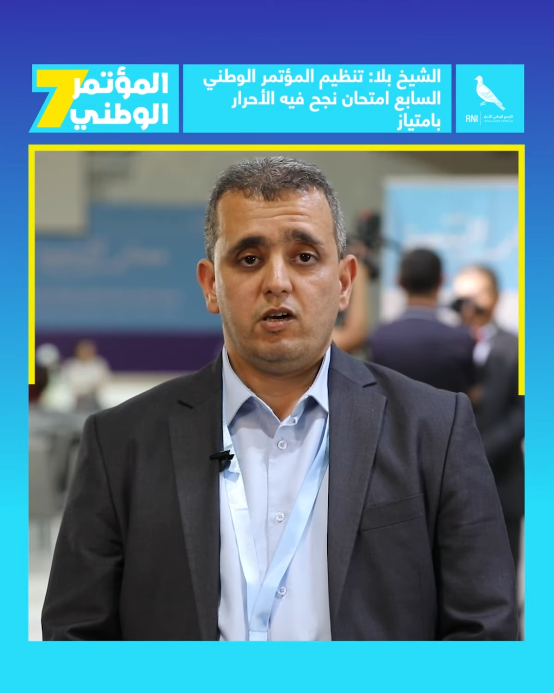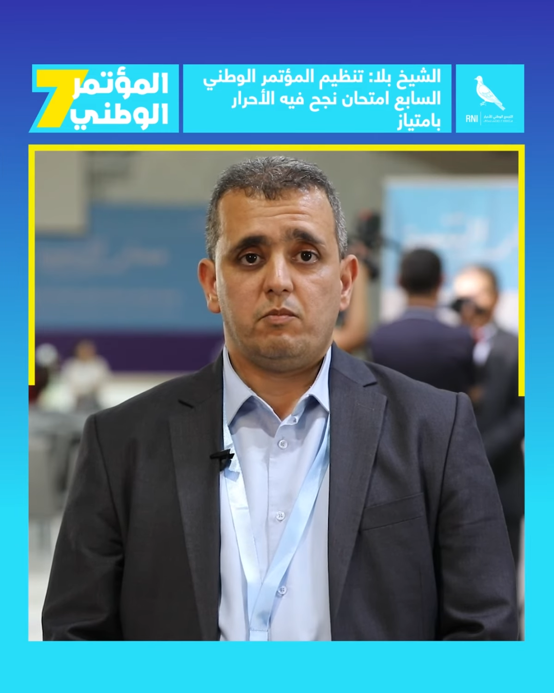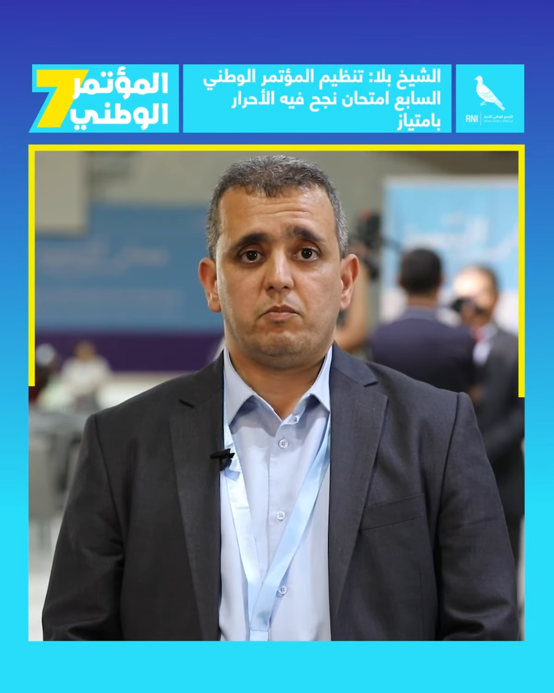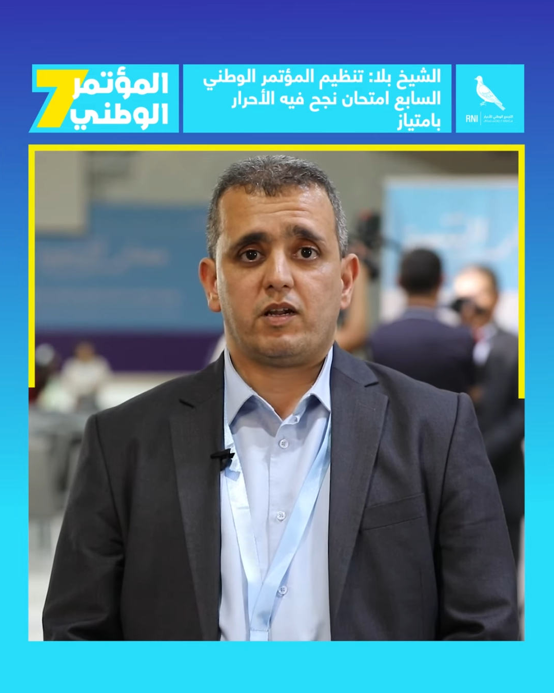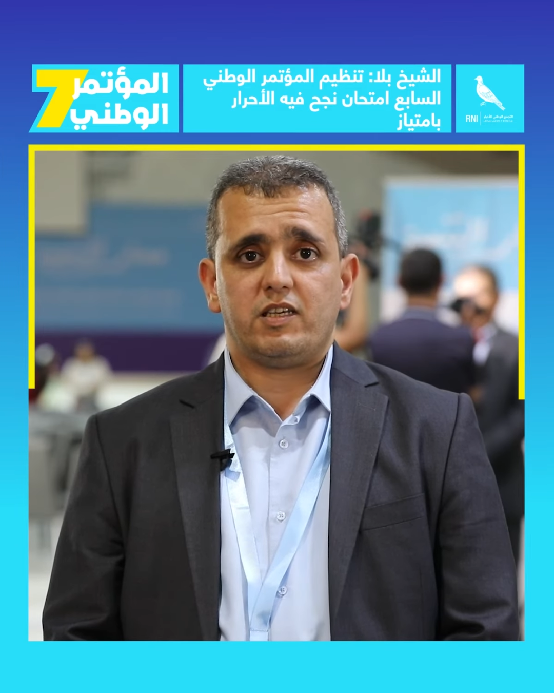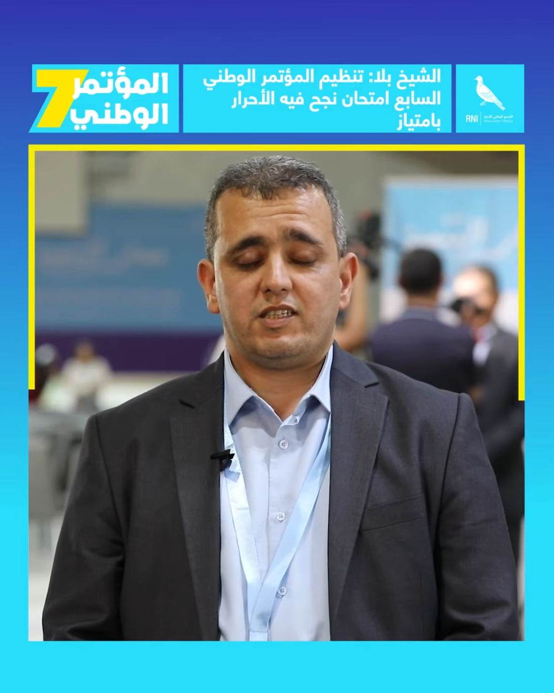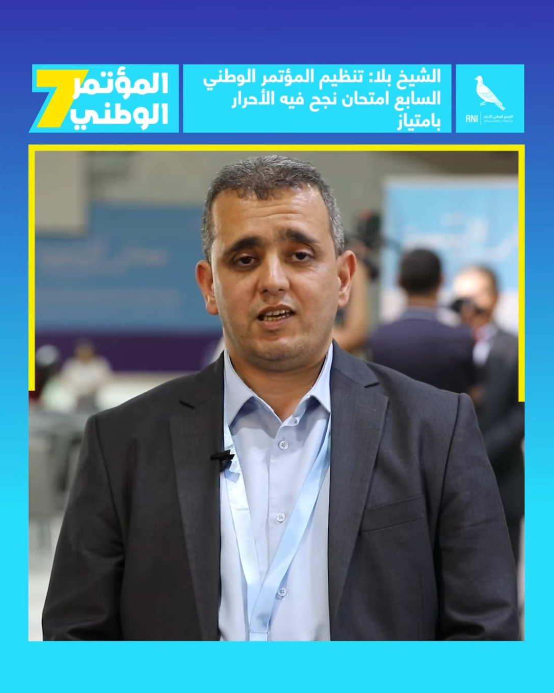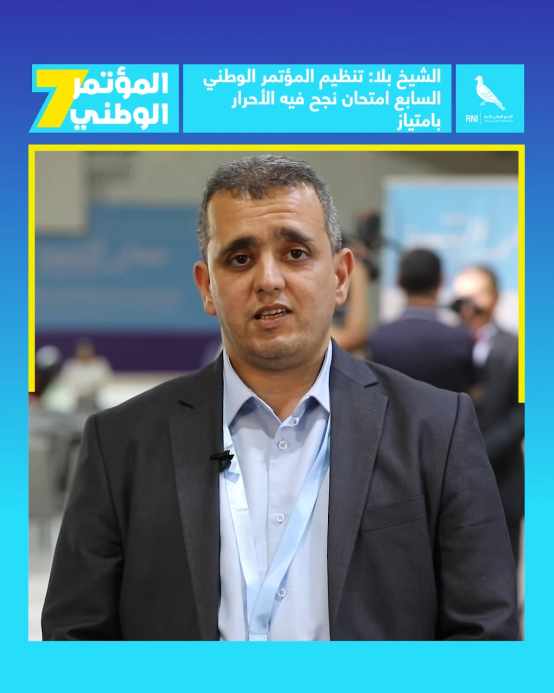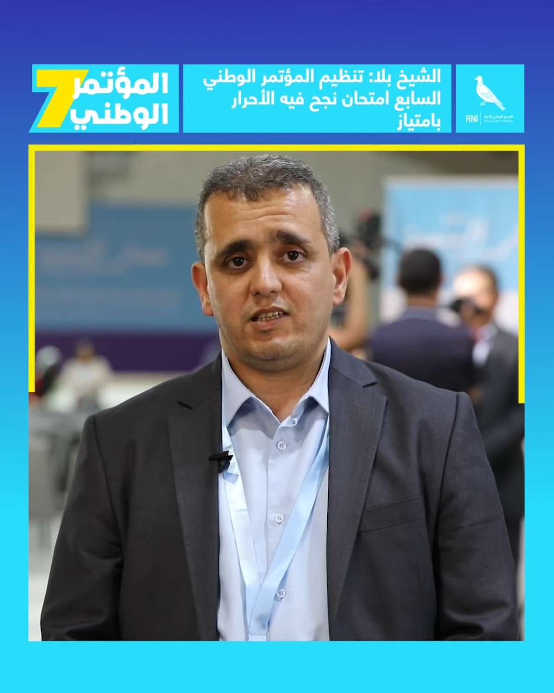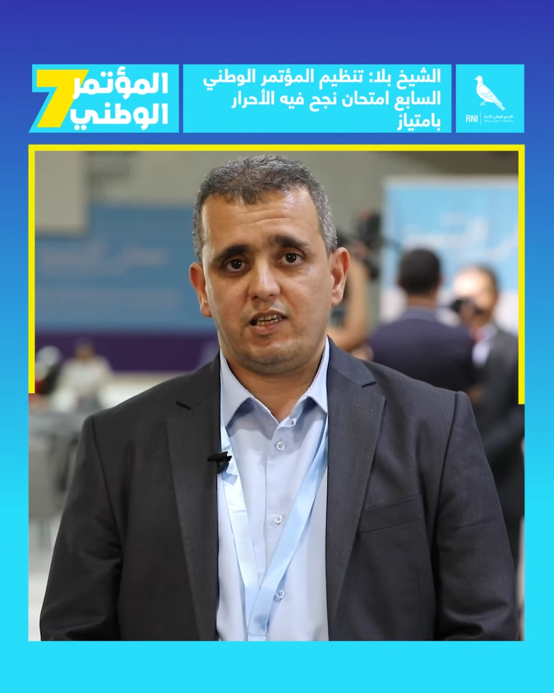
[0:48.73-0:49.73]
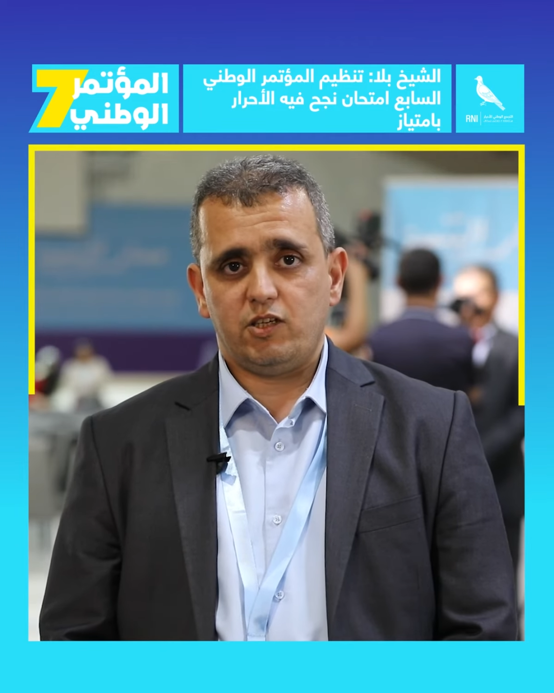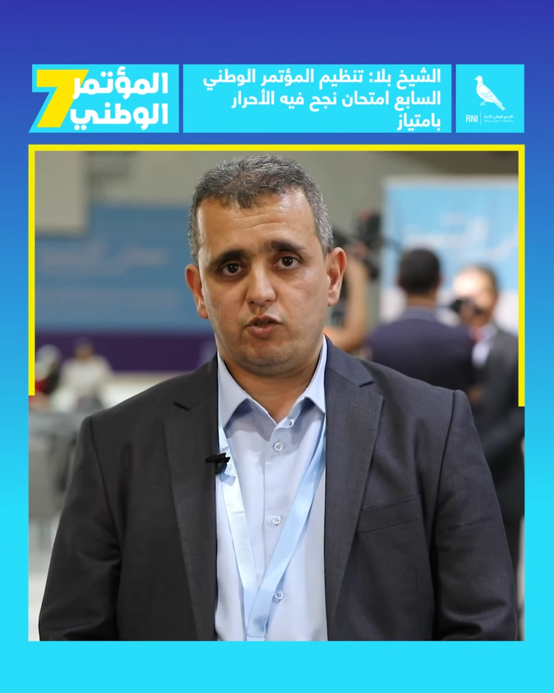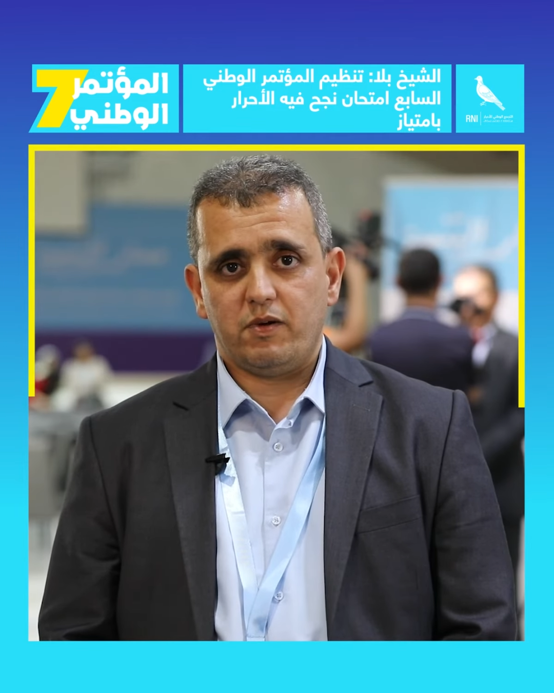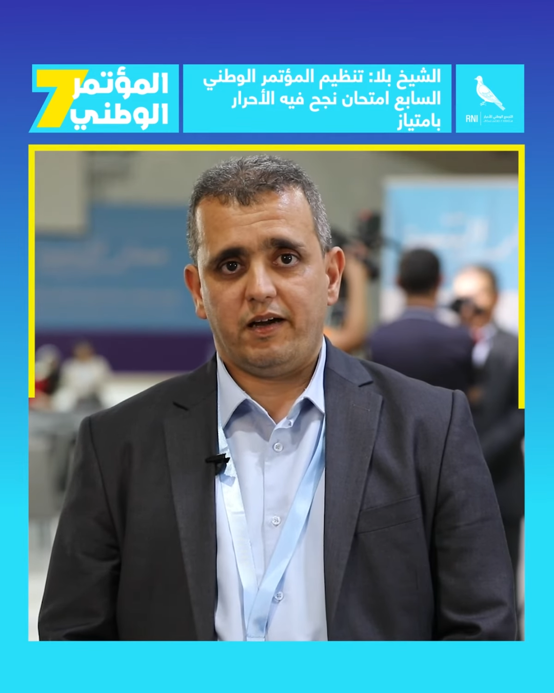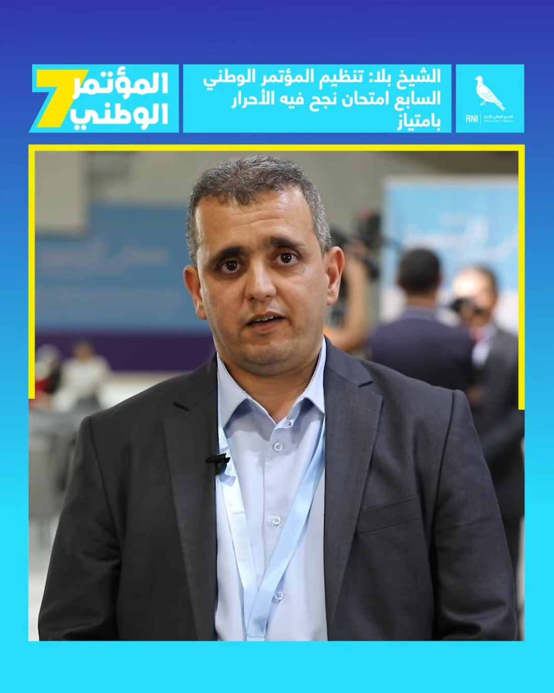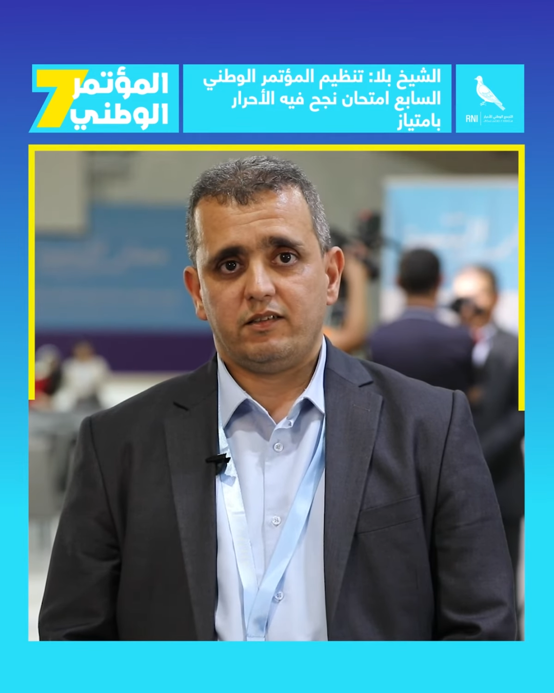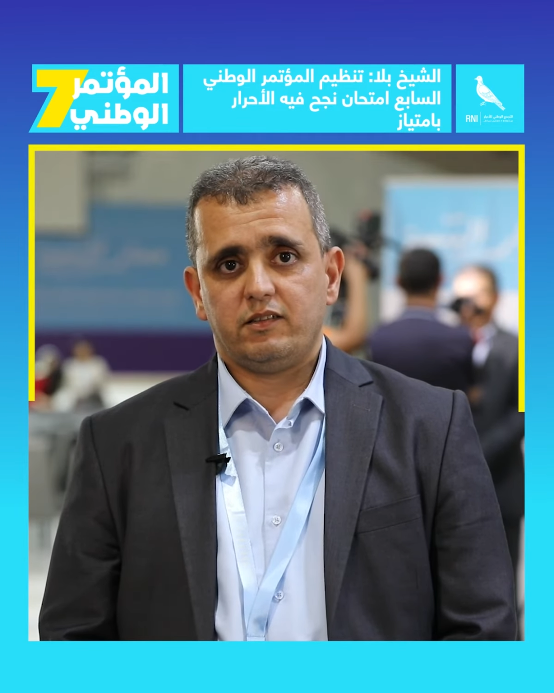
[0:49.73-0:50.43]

بالرساله ديال الاجماع